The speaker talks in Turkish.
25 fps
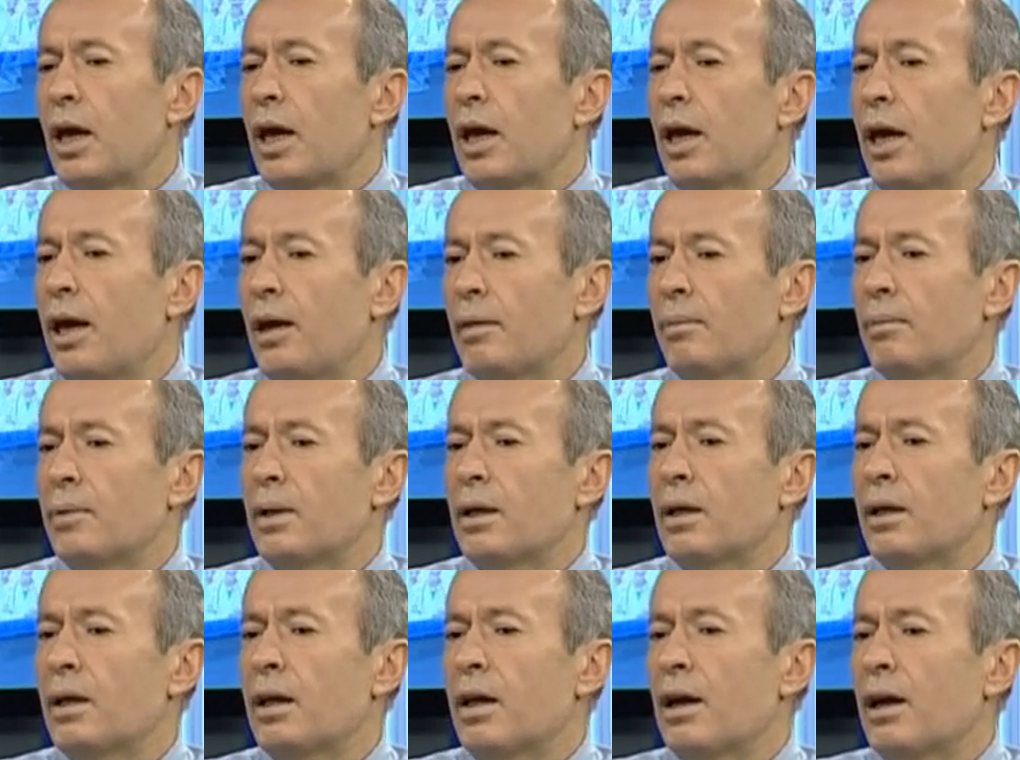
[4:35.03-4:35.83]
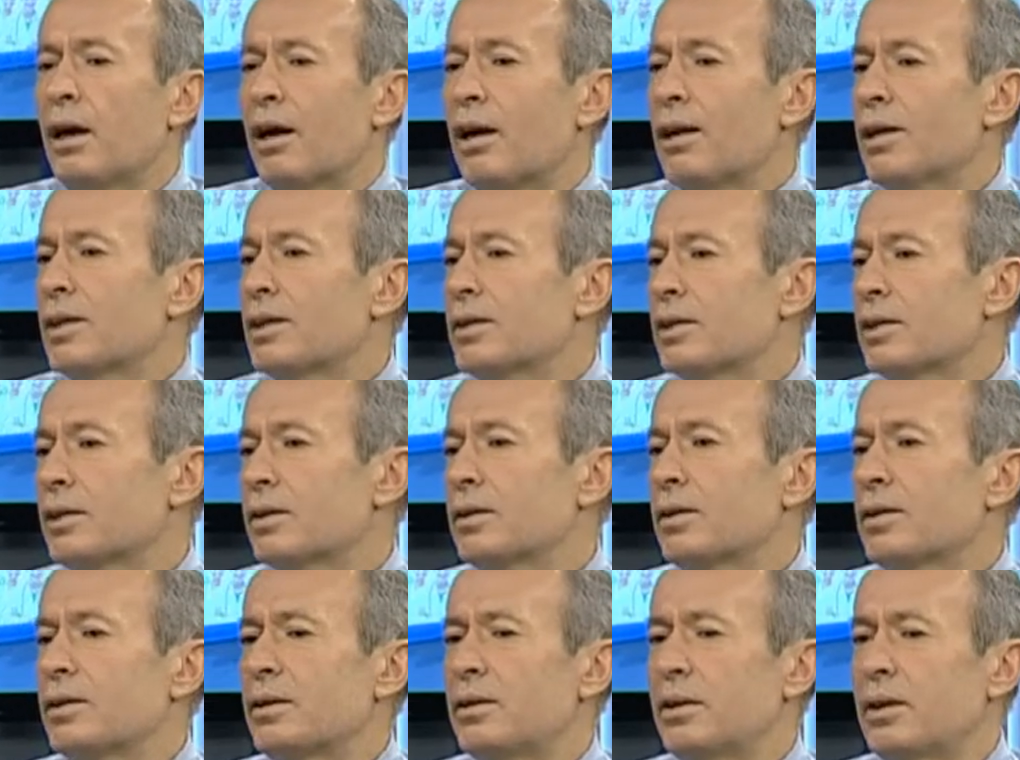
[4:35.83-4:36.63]
Hem de
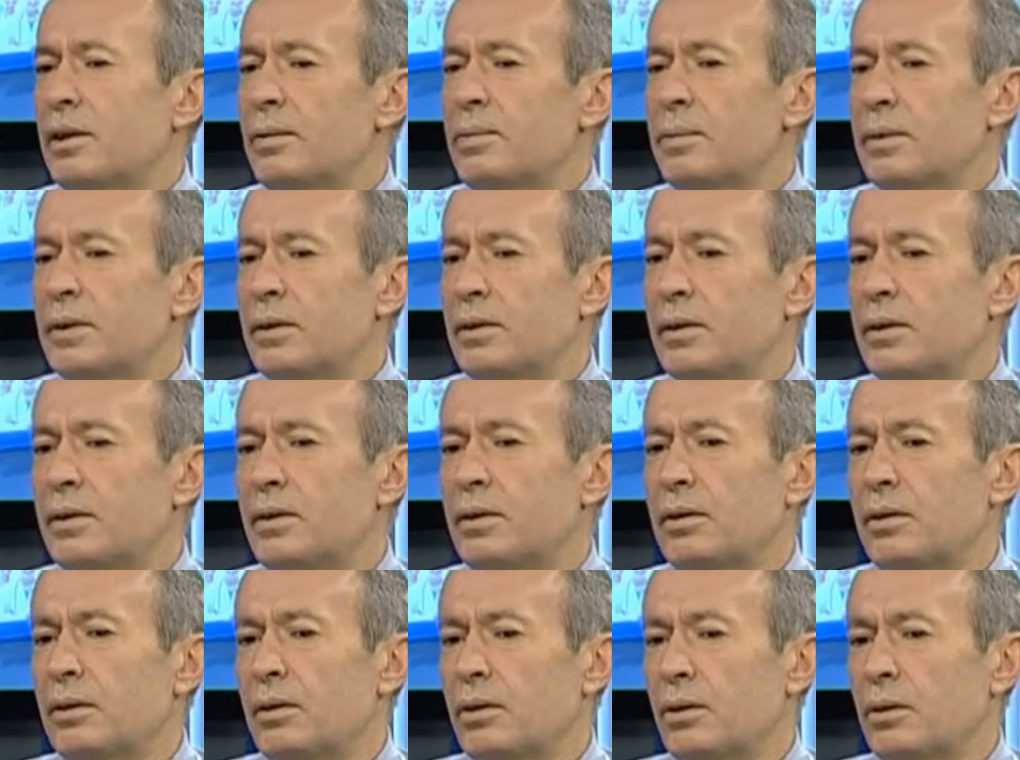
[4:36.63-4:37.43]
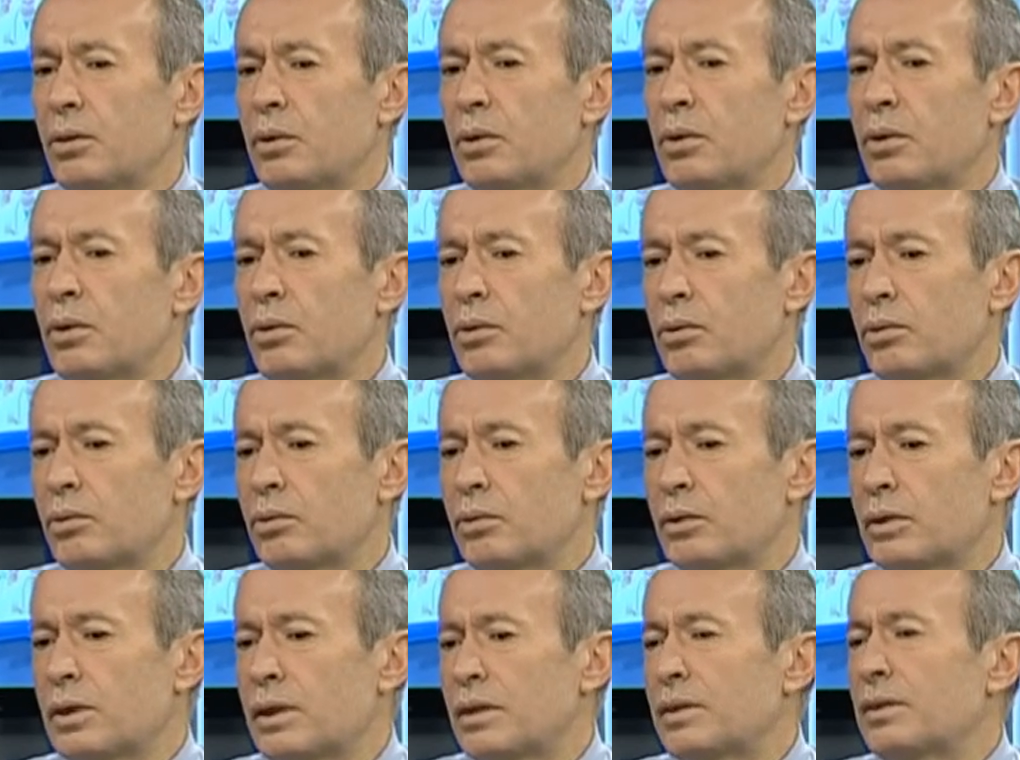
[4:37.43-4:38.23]
hastaların hepsinin o
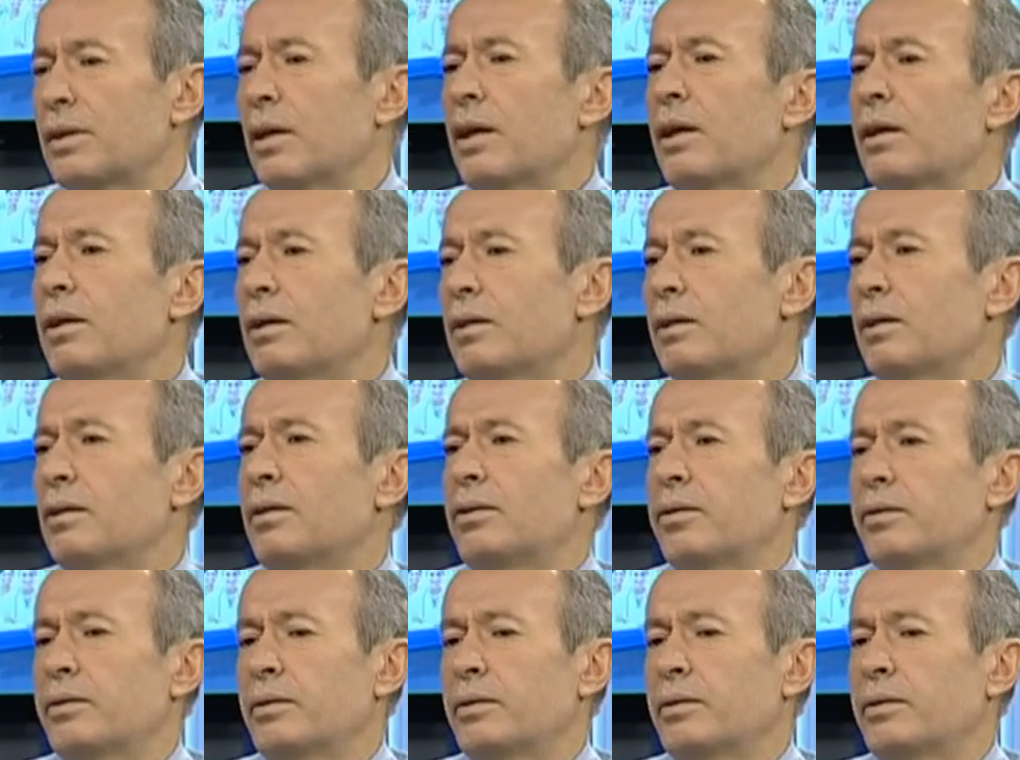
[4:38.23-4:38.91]
detaylı e,